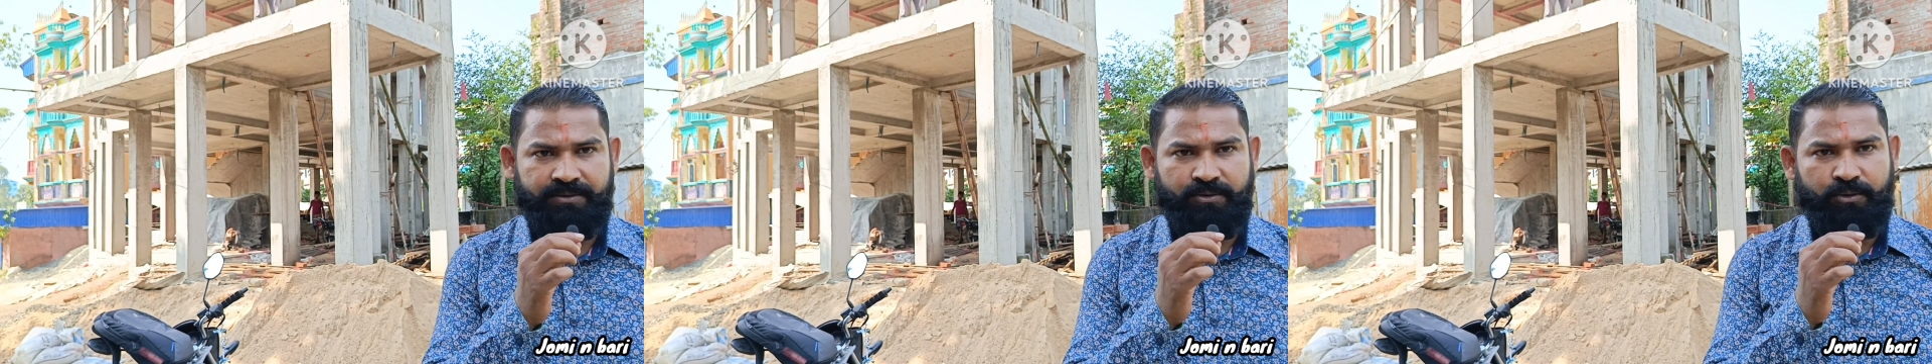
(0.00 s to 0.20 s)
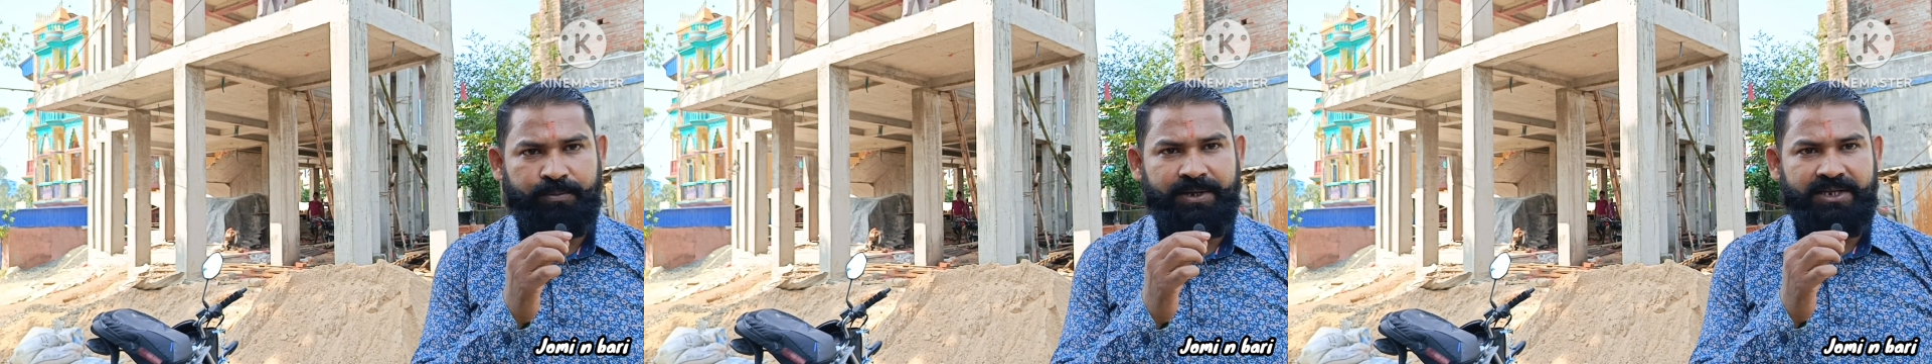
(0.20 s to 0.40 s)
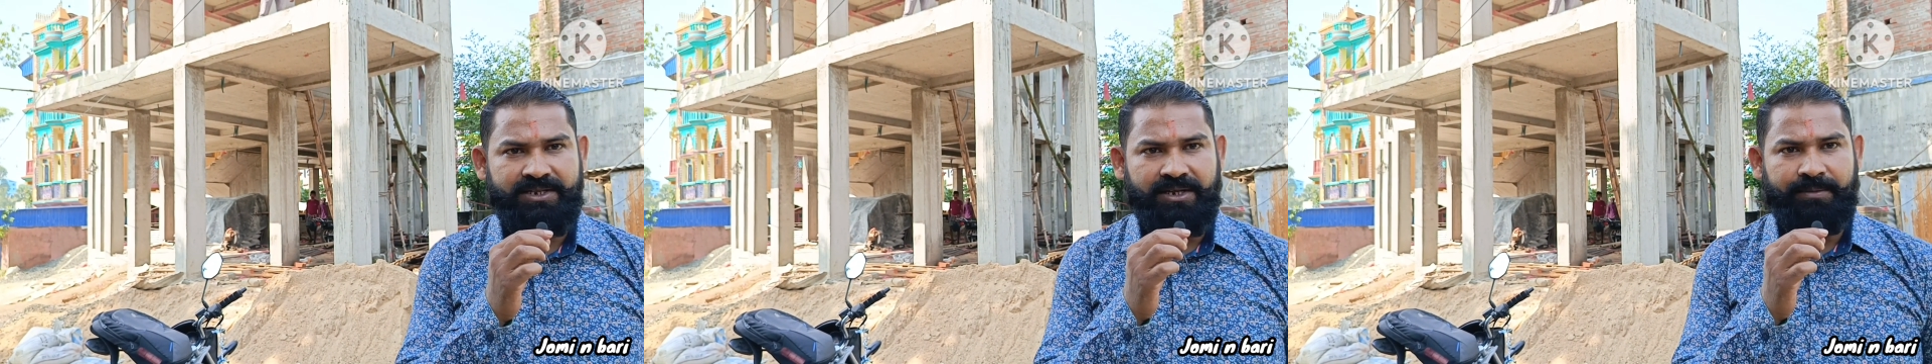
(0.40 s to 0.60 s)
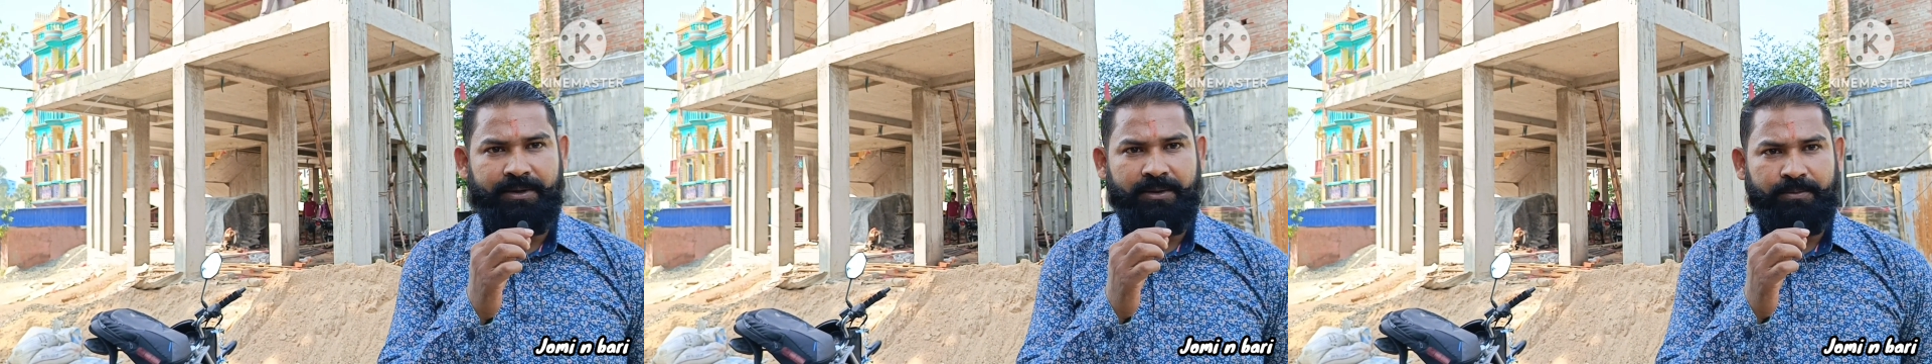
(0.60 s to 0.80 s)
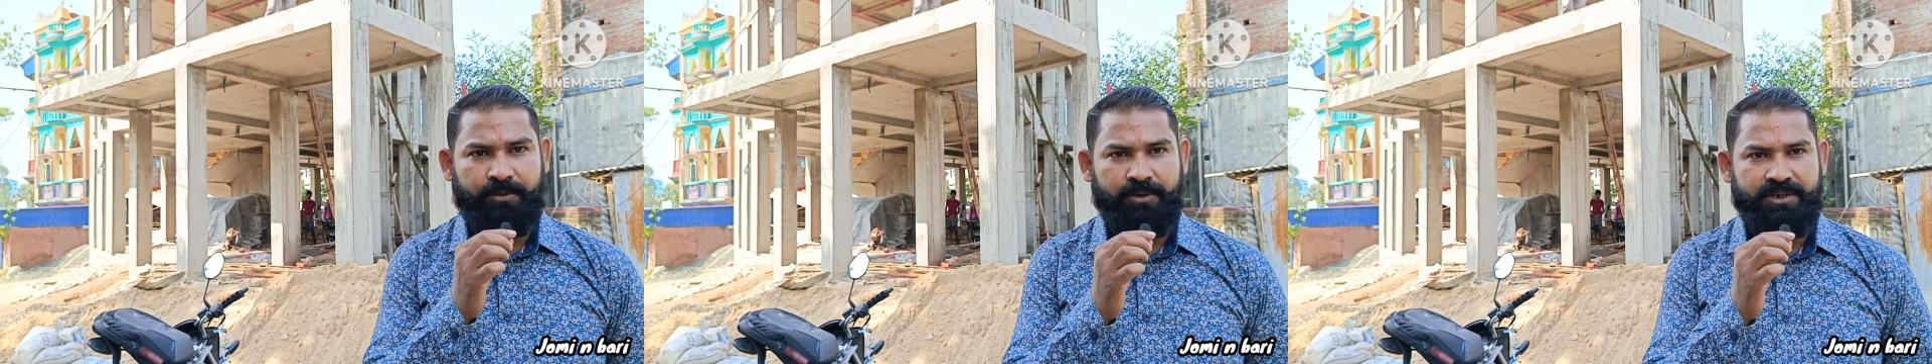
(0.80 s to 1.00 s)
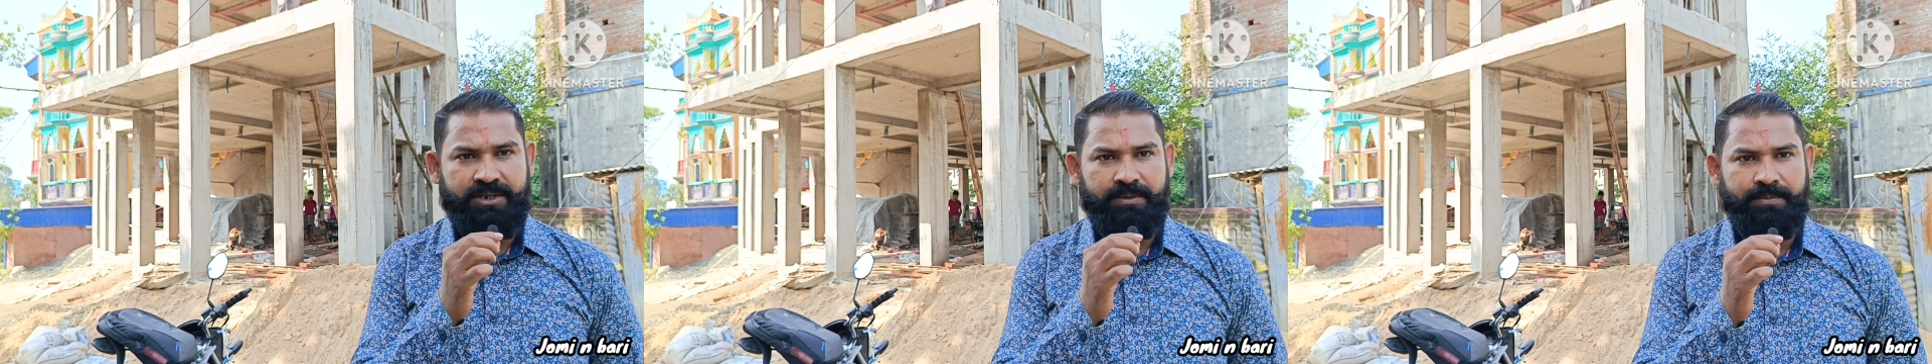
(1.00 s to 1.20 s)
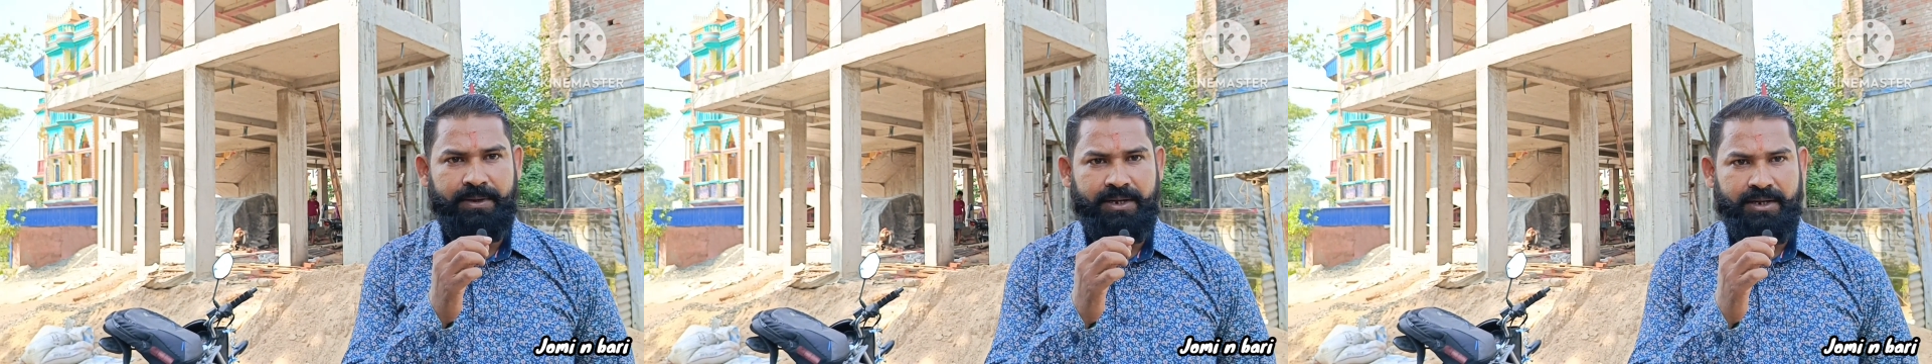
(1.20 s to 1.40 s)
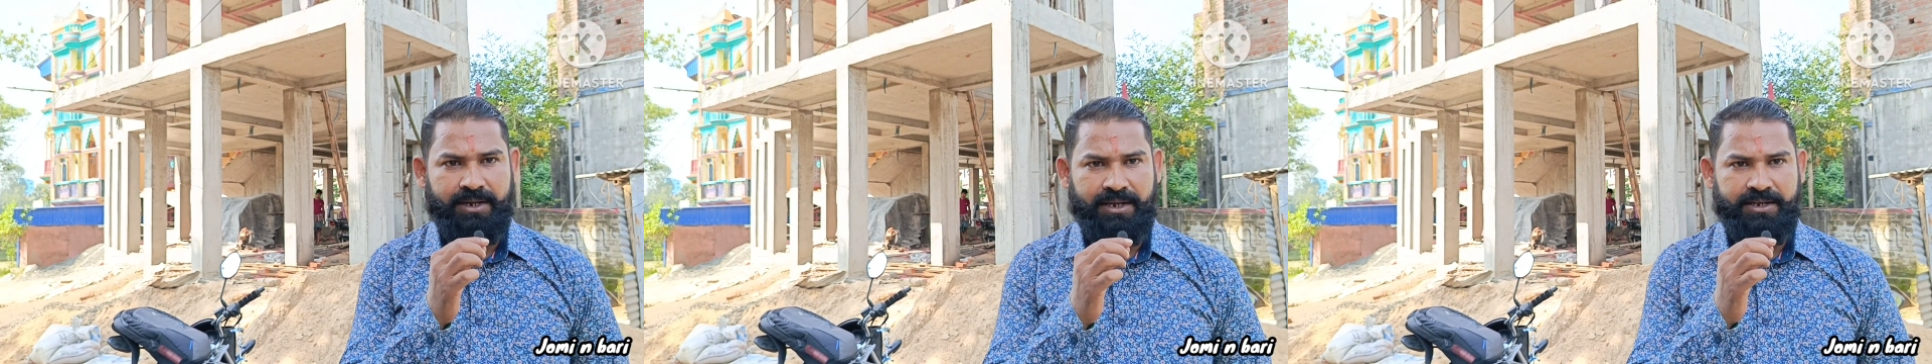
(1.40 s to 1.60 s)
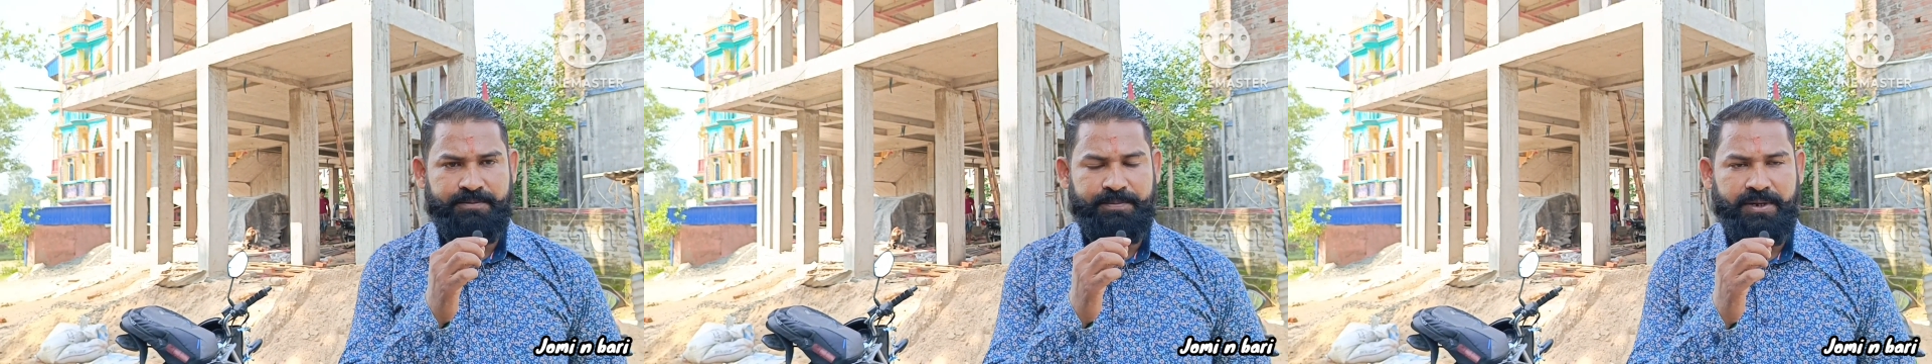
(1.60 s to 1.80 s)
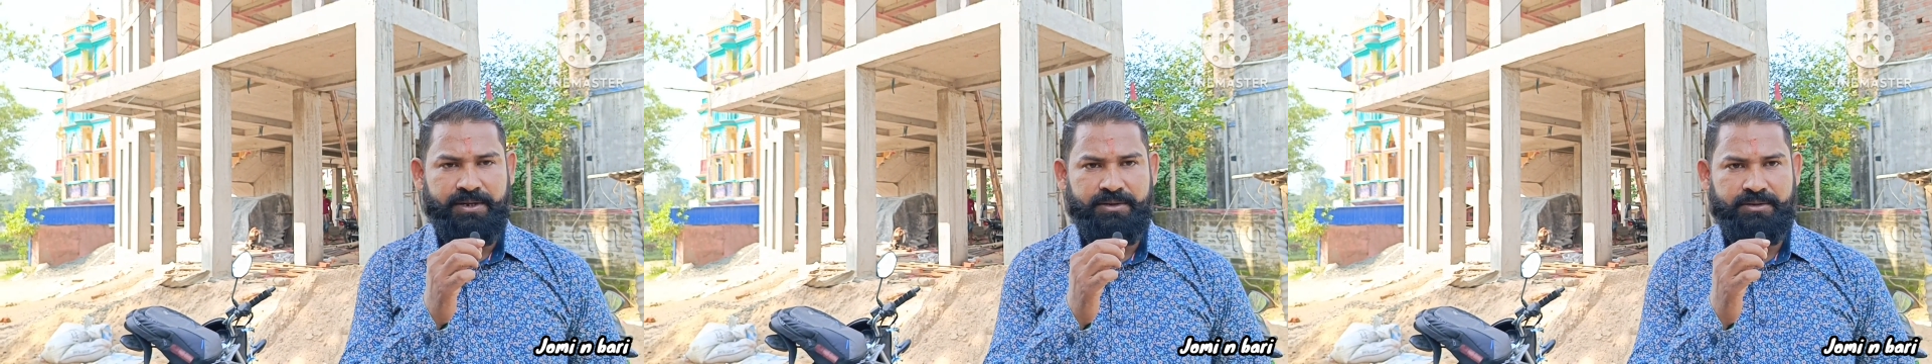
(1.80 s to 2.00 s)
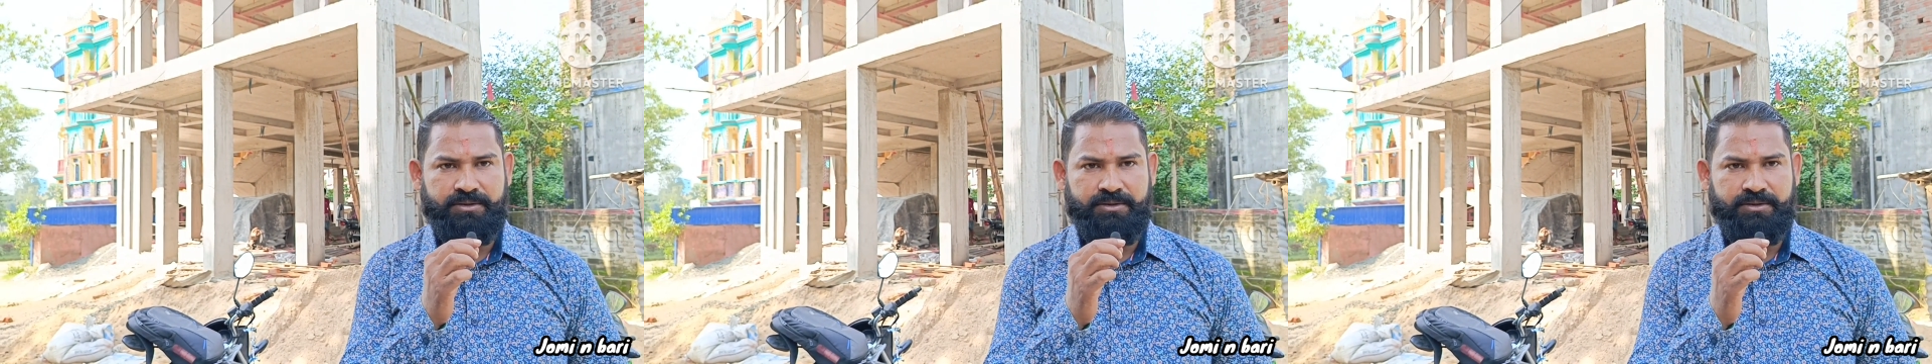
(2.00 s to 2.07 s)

টু বিএইচকে আমরা বলছি বাট অ্যাজ পার